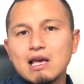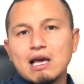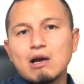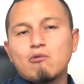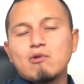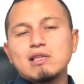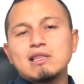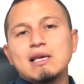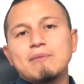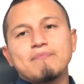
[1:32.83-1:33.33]

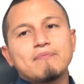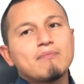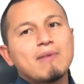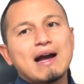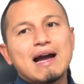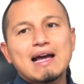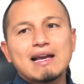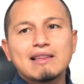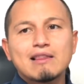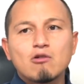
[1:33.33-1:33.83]
e quindi
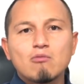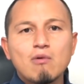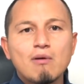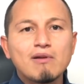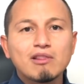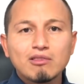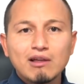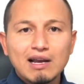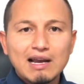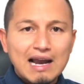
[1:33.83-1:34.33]
magari da un
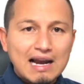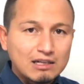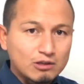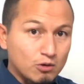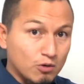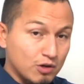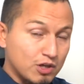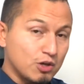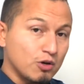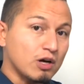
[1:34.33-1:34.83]
momento
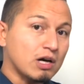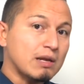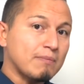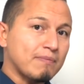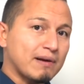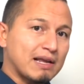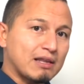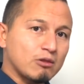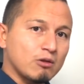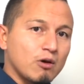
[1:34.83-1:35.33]
all'altro io
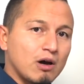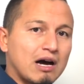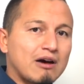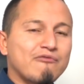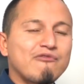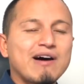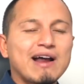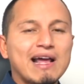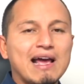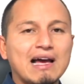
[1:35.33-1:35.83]
riprendo a
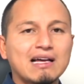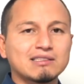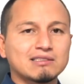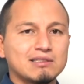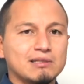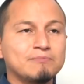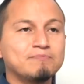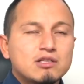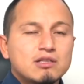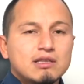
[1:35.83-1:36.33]
fare
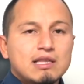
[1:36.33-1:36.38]
aste.